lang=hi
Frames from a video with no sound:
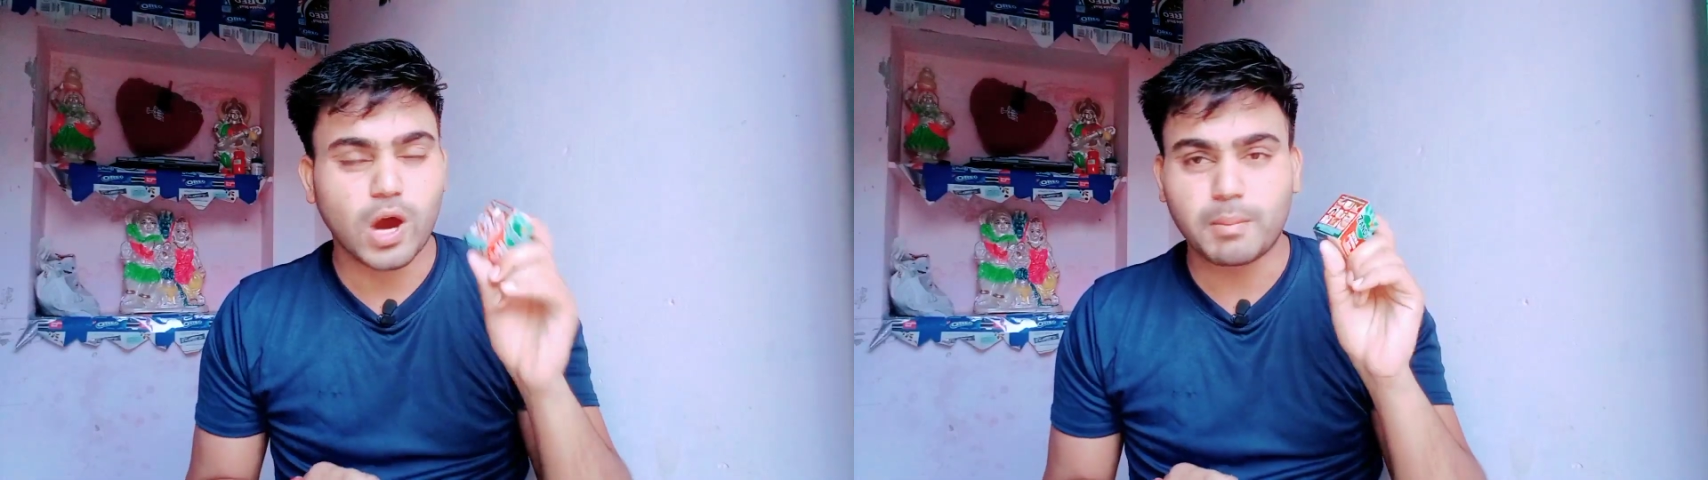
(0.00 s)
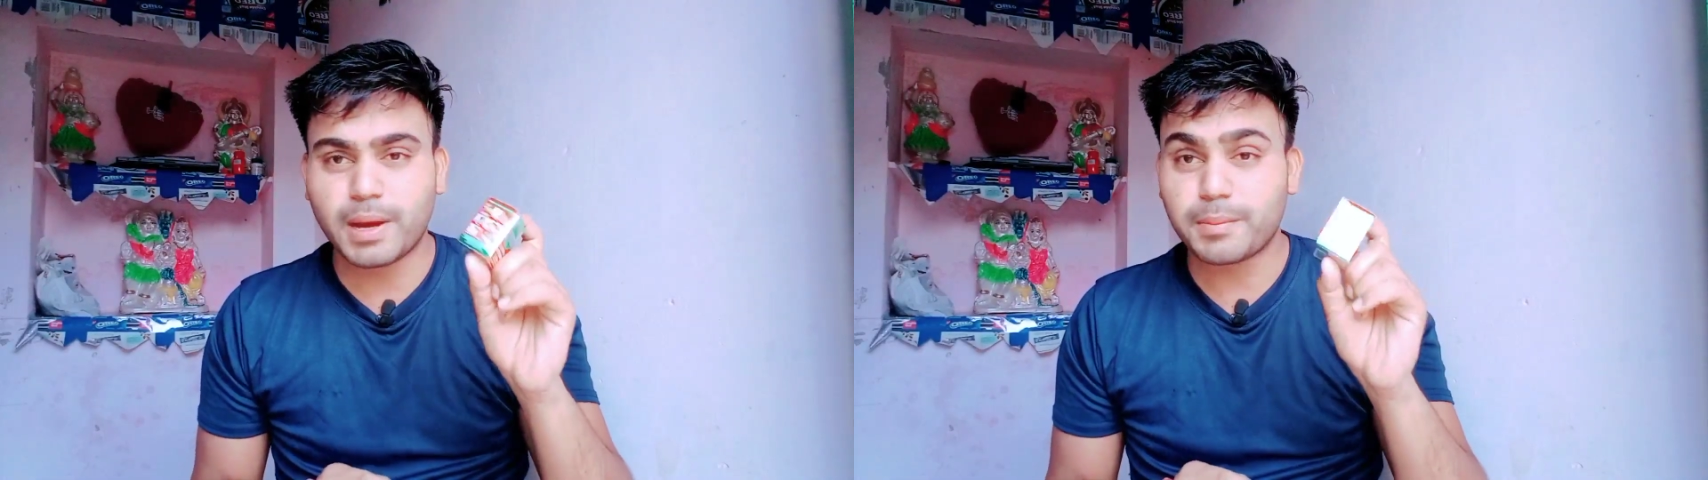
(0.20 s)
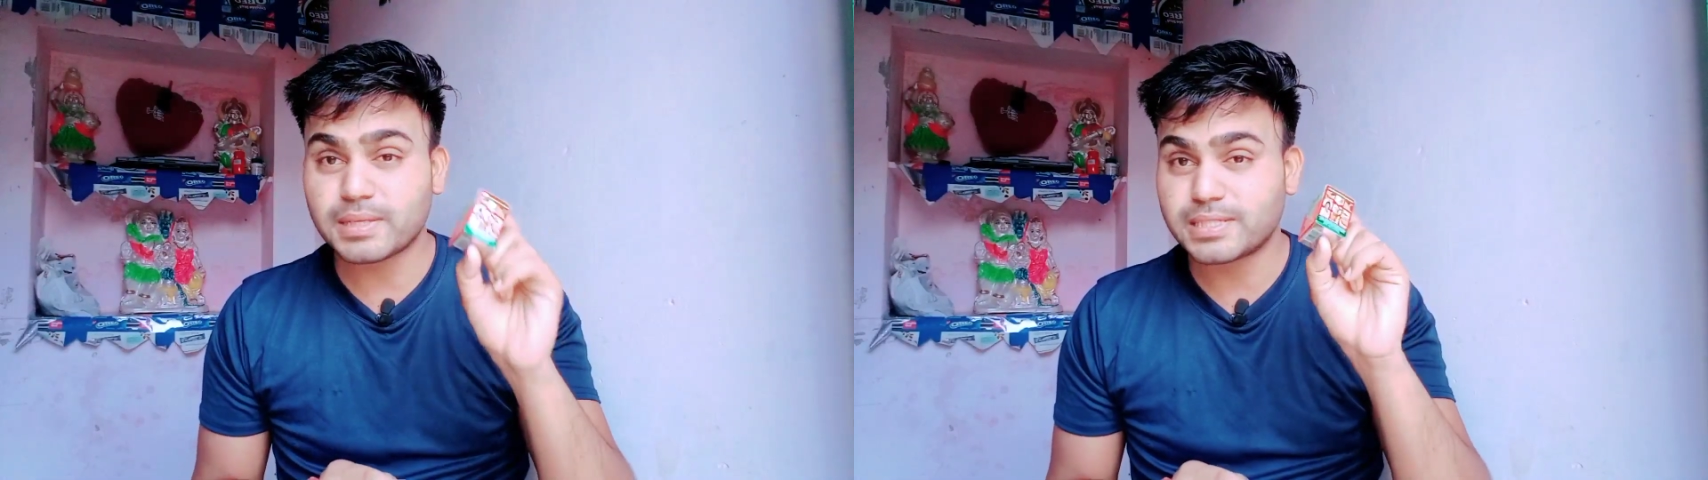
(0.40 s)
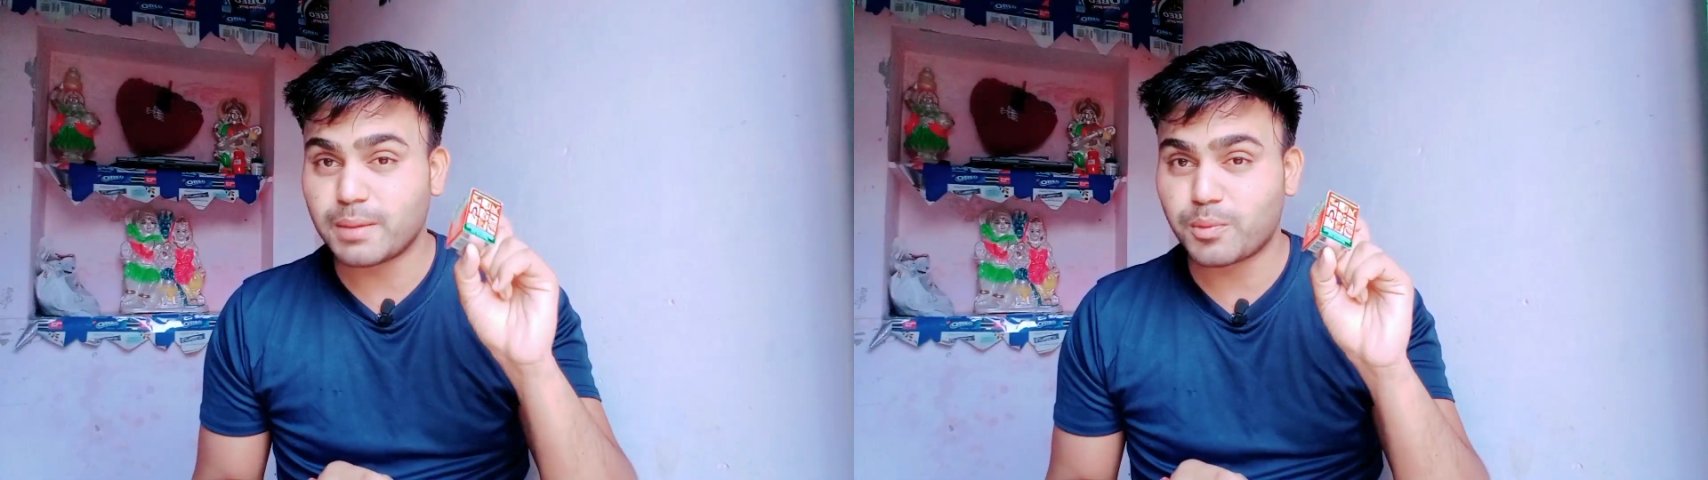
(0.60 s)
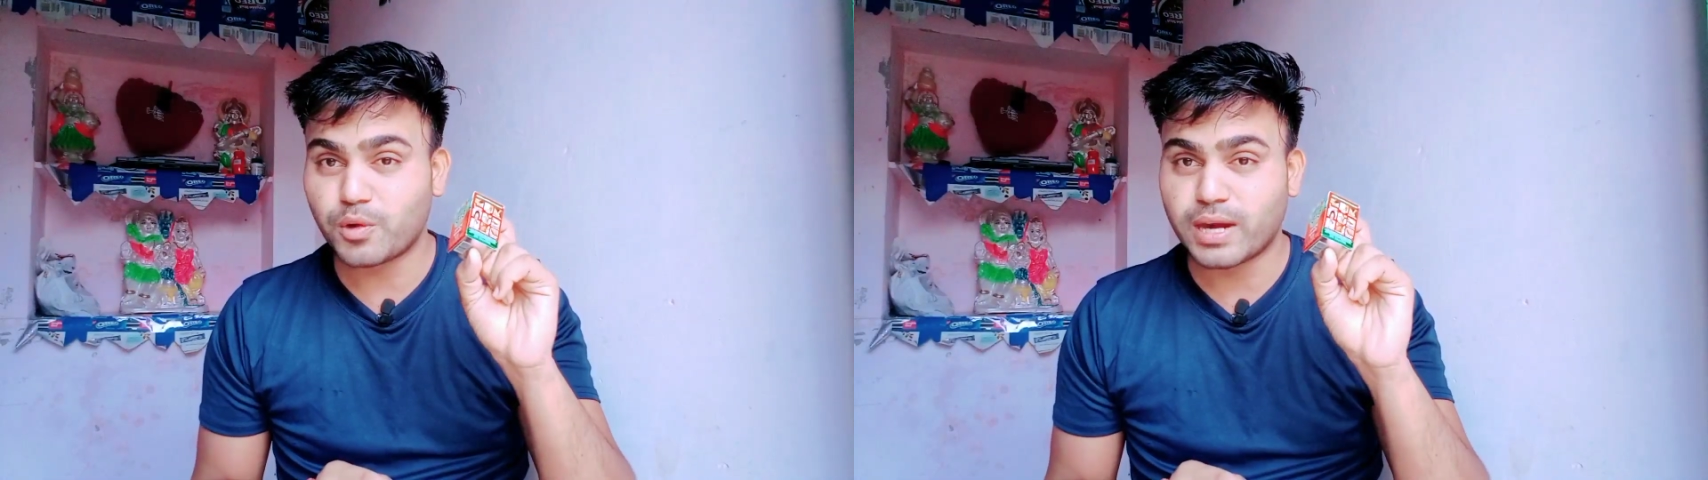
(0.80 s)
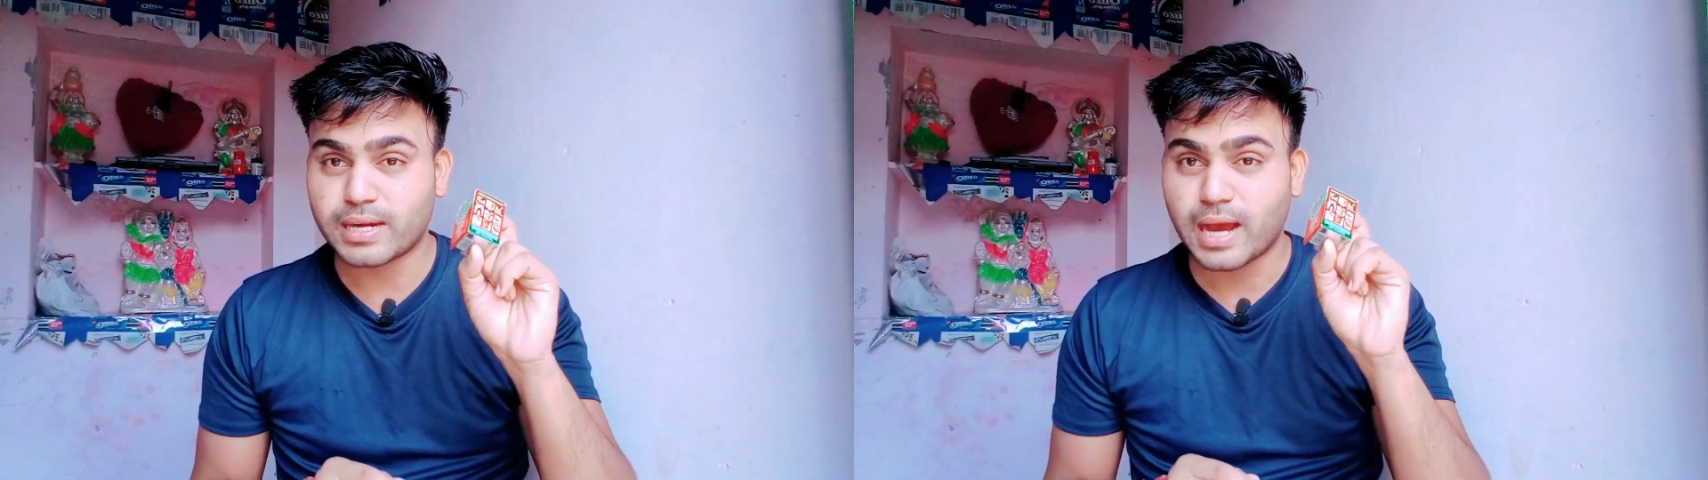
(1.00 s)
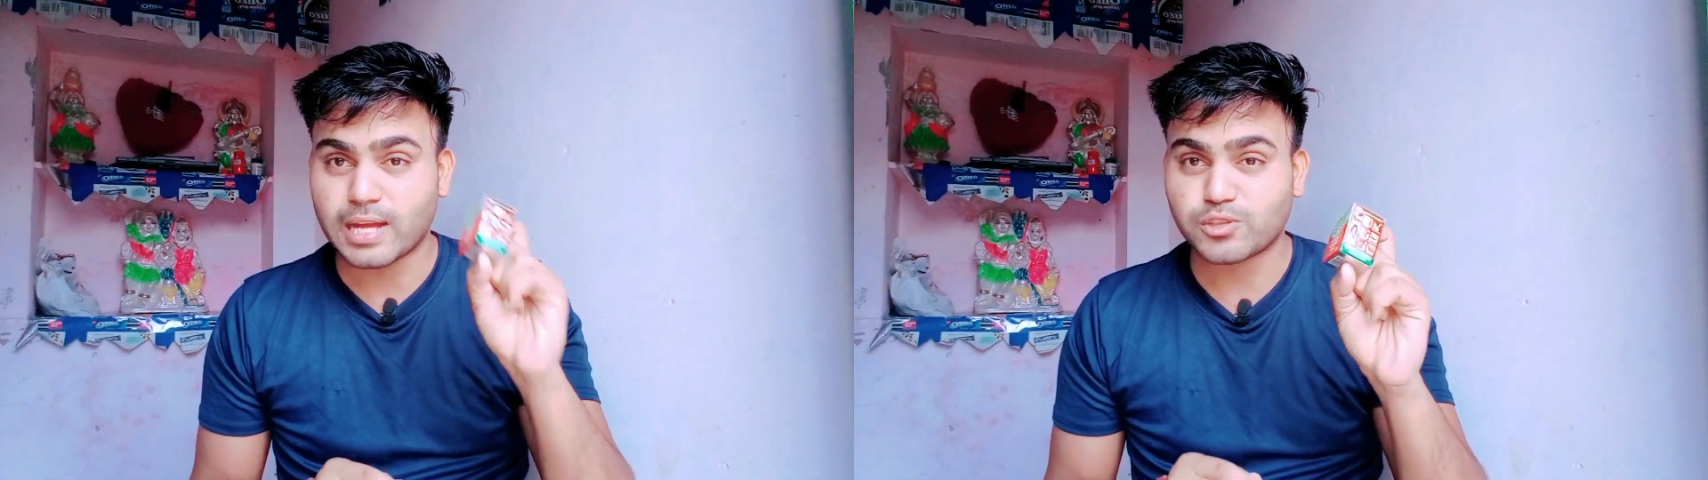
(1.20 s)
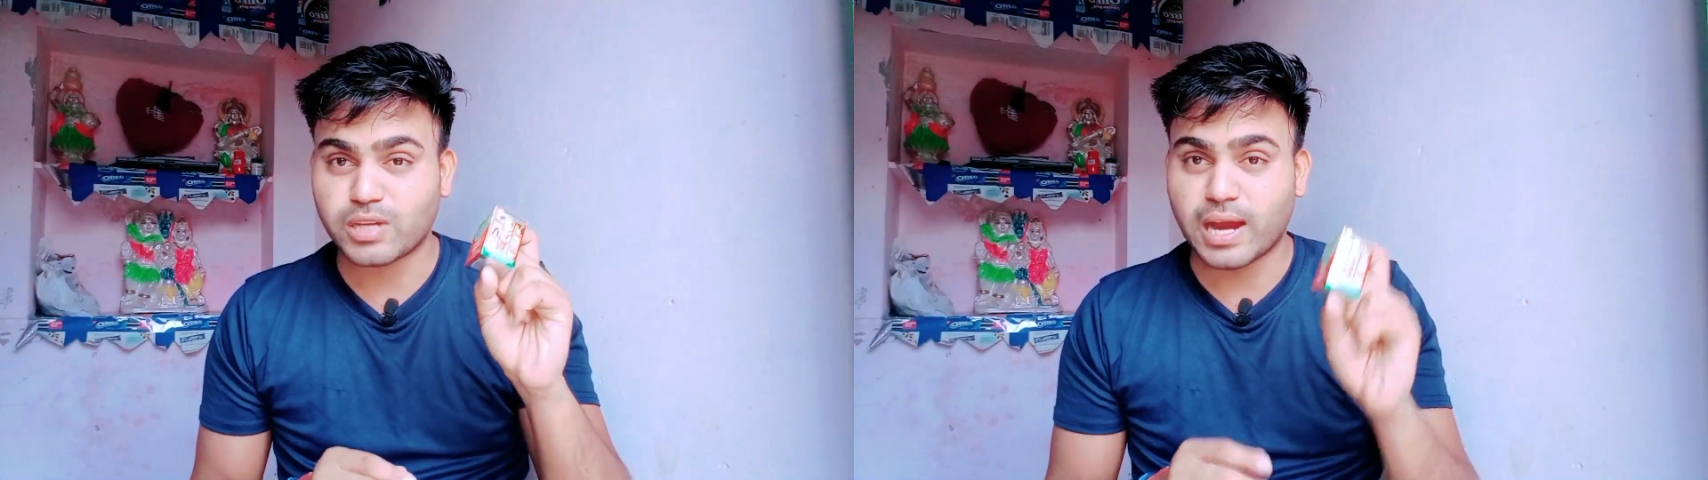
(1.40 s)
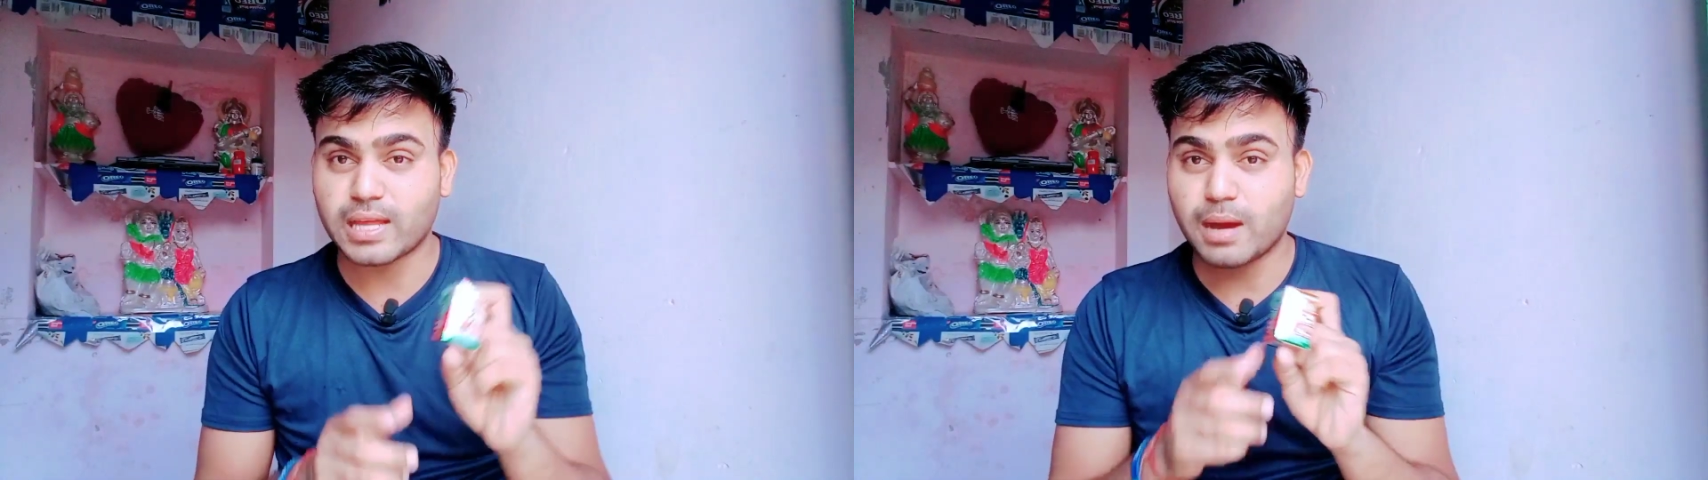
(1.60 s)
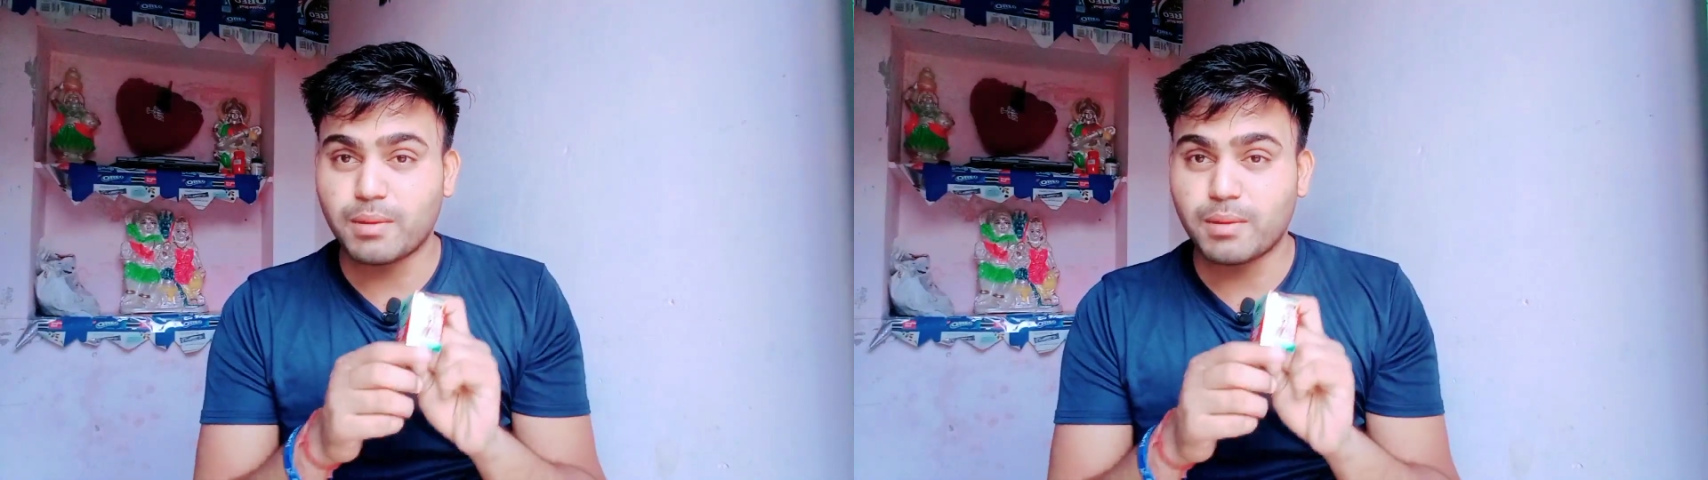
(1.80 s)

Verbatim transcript: तो हमारे पास ये प्रोडक्ट आ चुका है